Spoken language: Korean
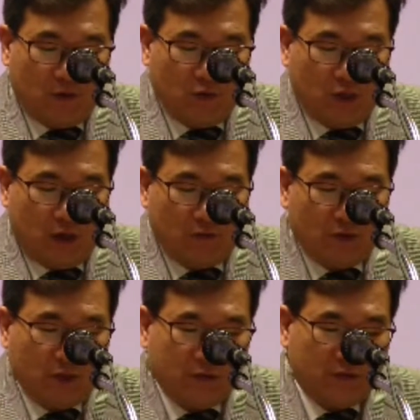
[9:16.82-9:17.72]
오늘 우리
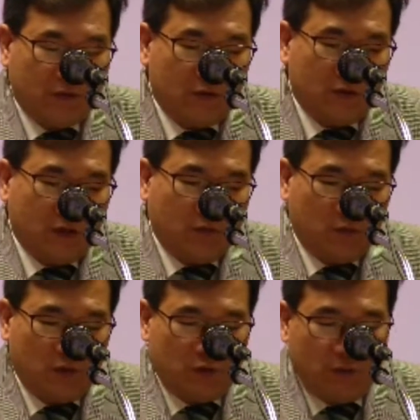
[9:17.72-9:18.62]
가운데서도 어떻게
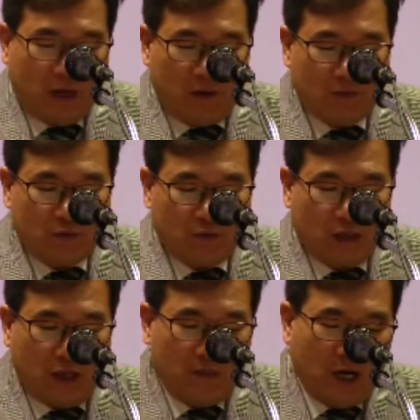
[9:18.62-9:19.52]
보면 우리 마음
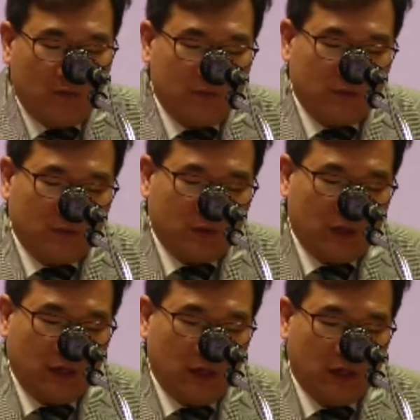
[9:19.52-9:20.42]
속에 내 마음
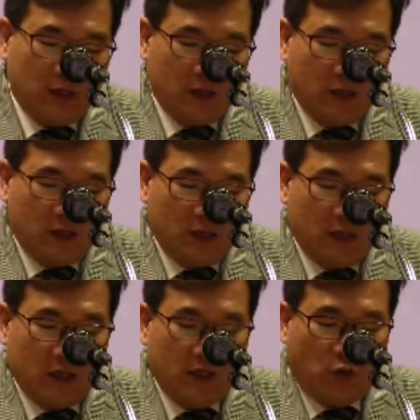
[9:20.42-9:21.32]
속에
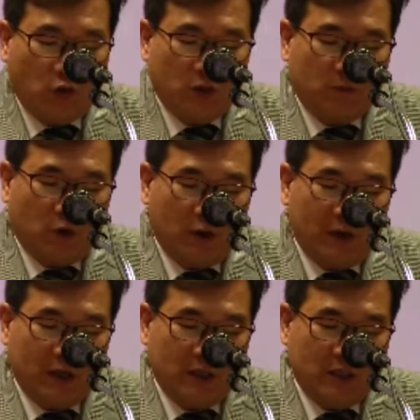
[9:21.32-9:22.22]
예, 이 고집과
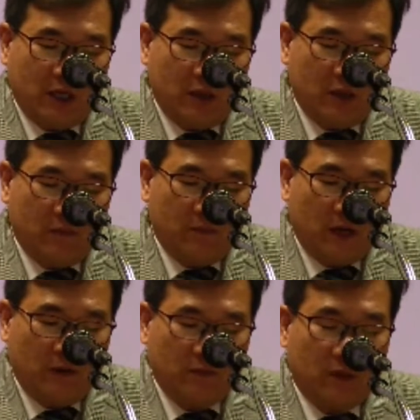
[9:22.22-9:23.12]
회개치 않는
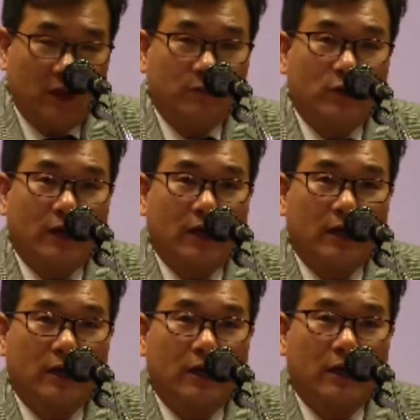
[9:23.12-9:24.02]
마음 때문에
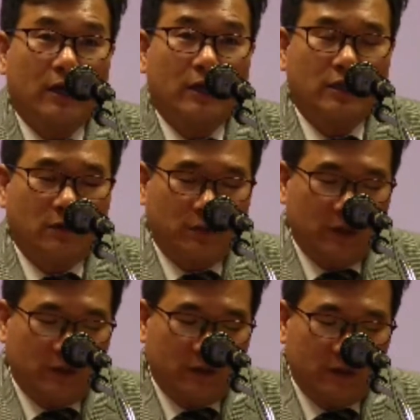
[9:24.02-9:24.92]
예,
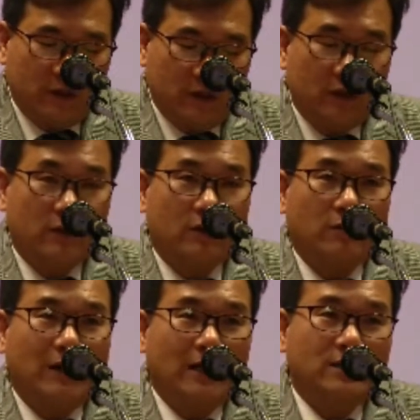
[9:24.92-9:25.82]
잃어버리는 것이
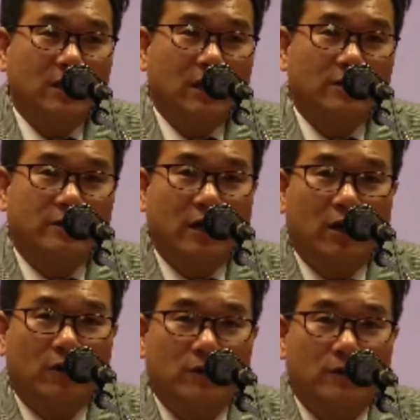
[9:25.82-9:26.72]
더 많지
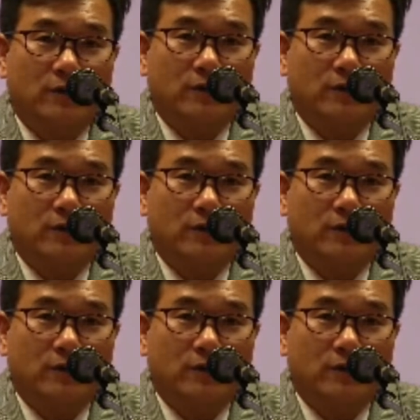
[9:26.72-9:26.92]
않을까요?